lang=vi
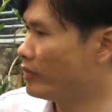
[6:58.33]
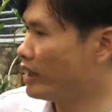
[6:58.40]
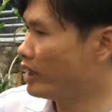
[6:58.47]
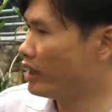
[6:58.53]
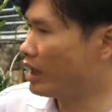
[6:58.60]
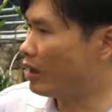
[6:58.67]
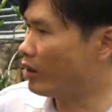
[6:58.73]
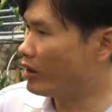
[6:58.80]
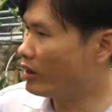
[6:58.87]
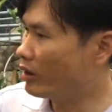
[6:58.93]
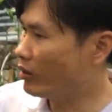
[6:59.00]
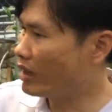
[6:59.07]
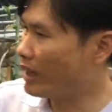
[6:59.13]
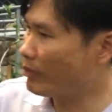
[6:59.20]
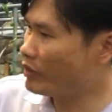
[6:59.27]
Và nó hội
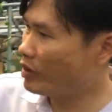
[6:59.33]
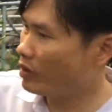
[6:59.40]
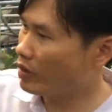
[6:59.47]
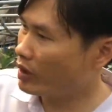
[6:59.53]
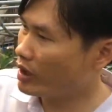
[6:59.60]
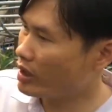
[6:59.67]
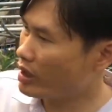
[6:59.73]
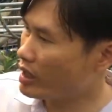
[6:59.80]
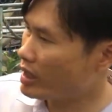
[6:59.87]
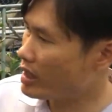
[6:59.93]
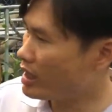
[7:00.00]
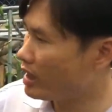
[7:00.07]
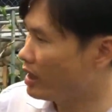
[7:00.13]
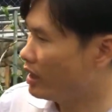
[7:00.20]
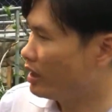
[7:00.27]
nội hấp vô cái
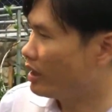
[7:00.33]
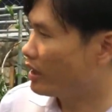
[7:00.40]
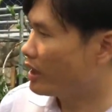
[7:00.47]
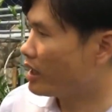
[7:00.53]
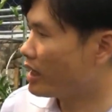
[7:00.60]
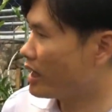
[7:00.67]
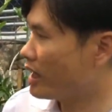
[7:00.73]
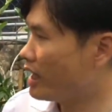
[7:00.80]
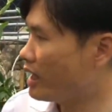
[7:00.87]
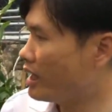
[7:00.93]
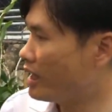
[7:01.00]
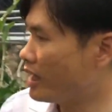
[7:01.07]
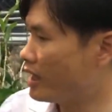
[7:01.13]
cây